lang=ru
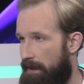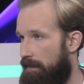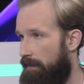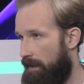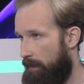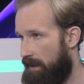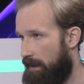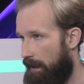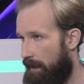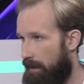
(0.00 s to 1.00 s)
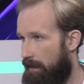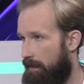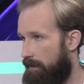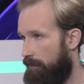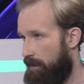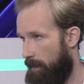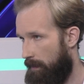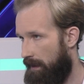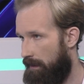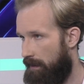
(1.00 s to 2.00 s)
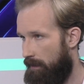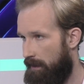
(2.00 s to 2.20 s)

призовые места, становятся победителями